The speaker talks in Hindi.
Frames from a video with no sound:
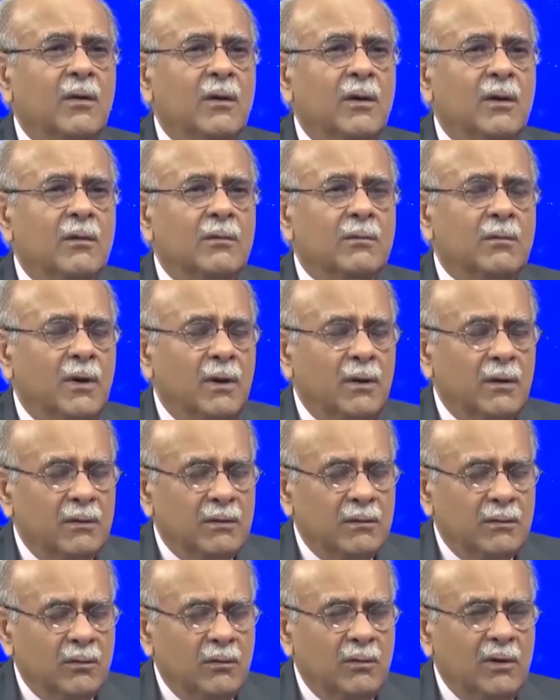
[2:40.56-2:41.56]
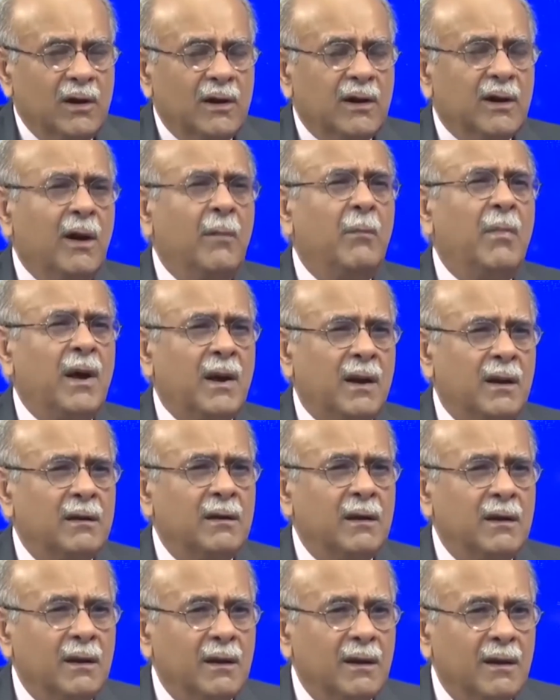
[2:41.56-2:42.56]
नून लीग ने कहा बारह
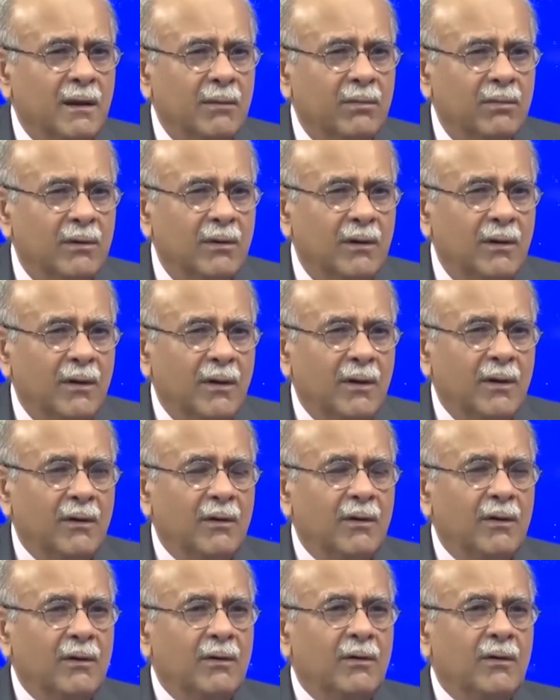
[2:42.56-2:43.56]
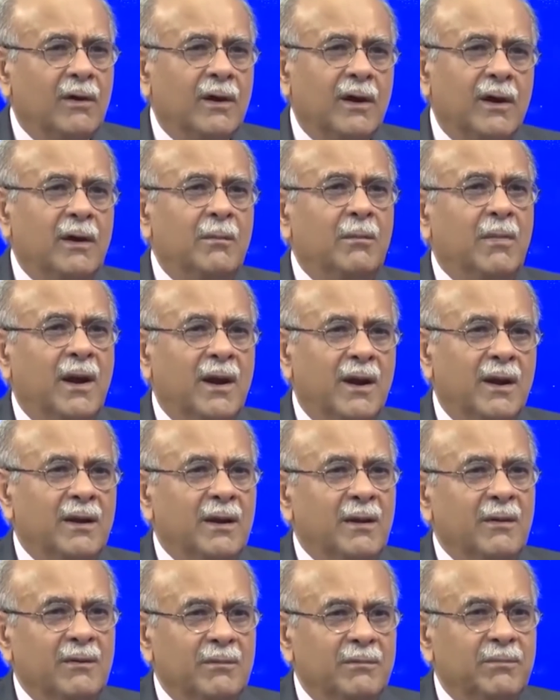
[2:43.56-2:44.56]
दे देंगे आपको उन्होंने कहा नहीं बारह
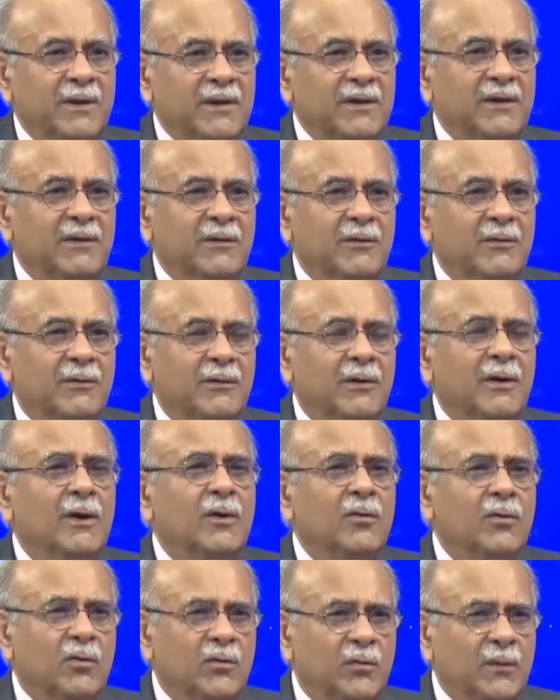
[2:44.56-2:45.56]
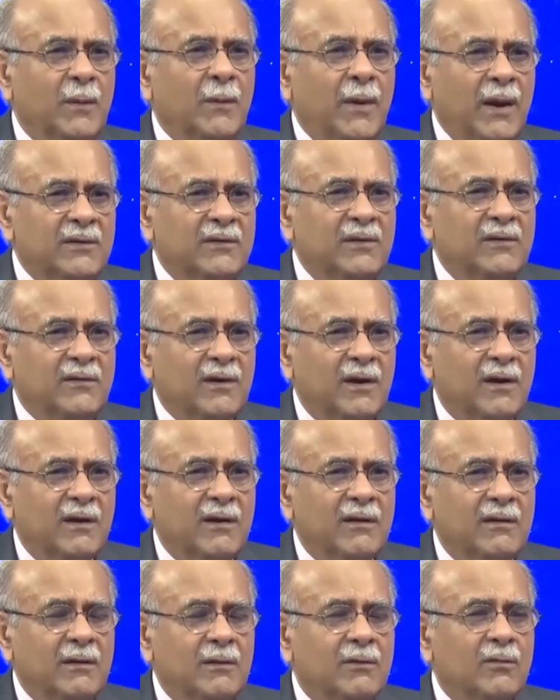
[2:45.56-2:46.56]
नहीं पंजी दो तो उसमें बातचीत चल
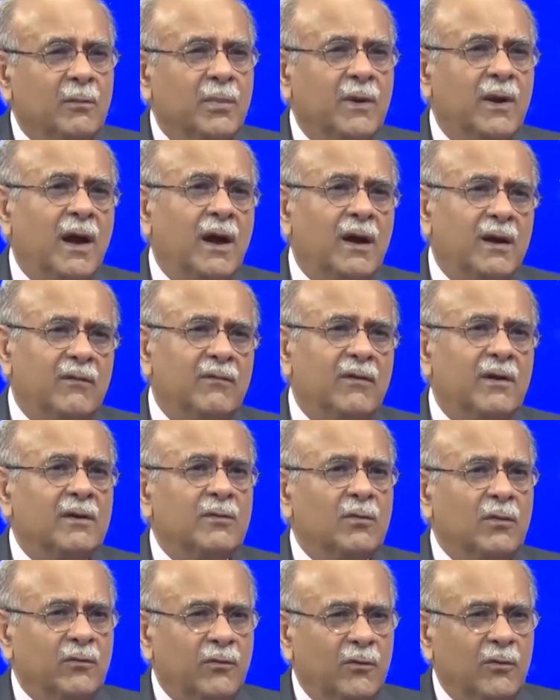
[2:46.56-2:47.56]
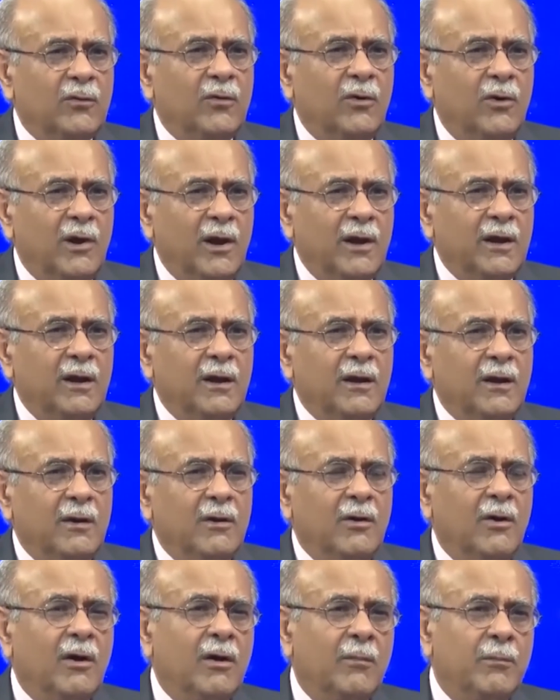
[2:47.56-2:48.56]
रही थी तो फिर आखिरी वक्त कोई फ़ोन कॉल आई
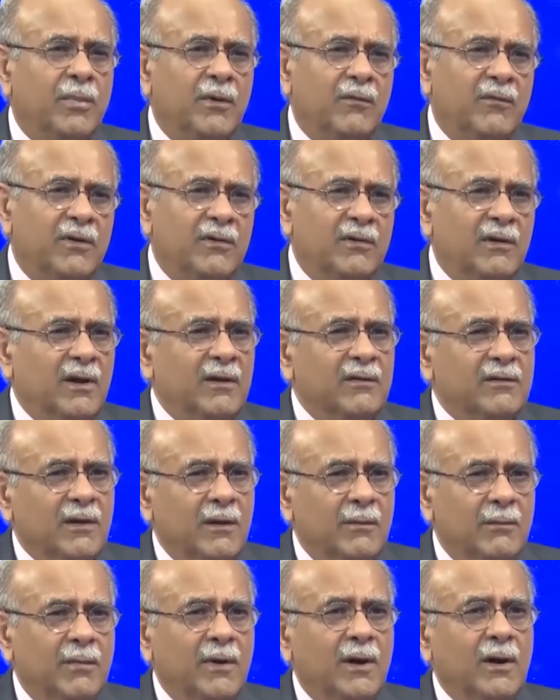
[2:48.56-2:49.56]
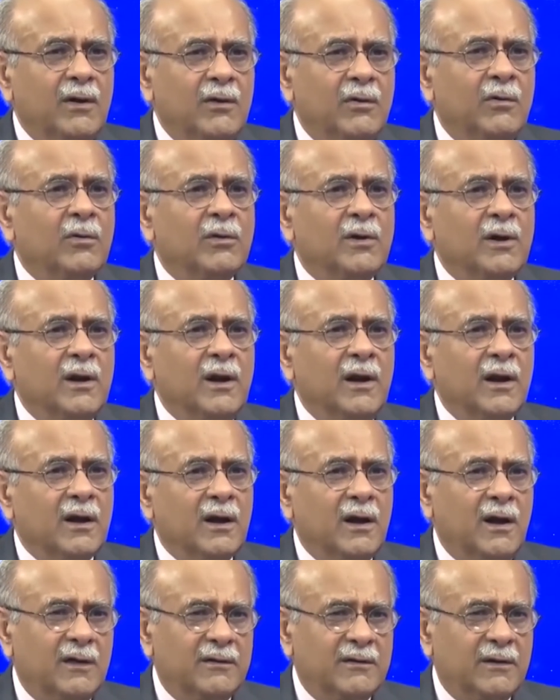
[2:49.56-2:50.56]
और परवेज लाई साहब यू टर्न
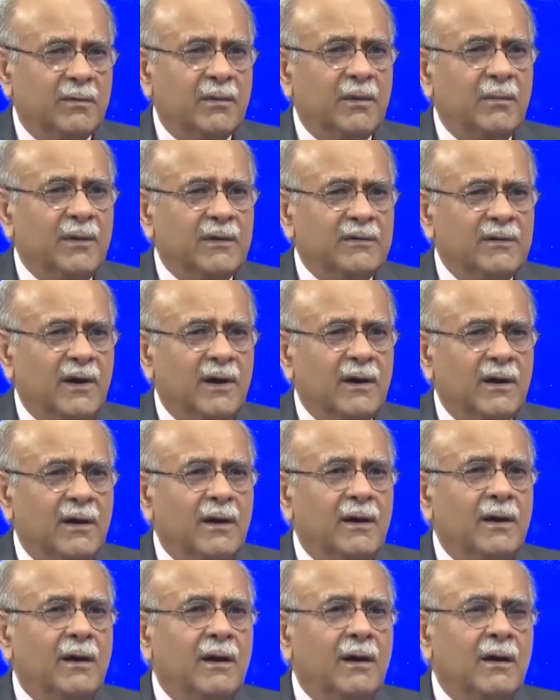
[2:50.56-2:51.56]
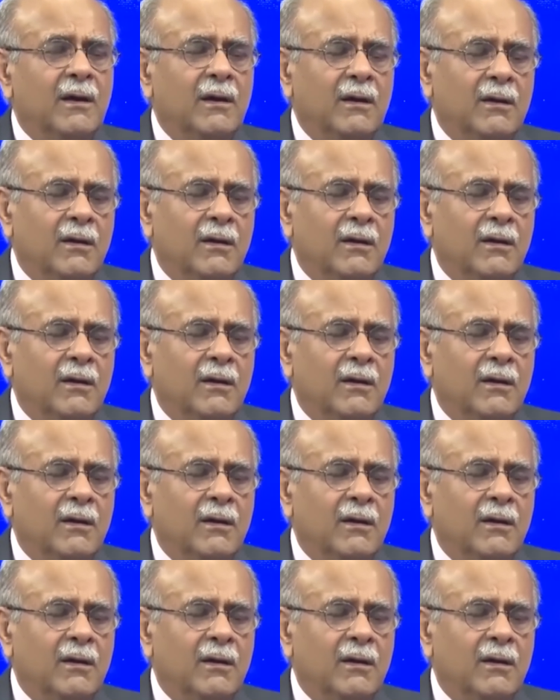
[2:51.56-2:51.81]
लेके खान साहब के तो पास रात फैसला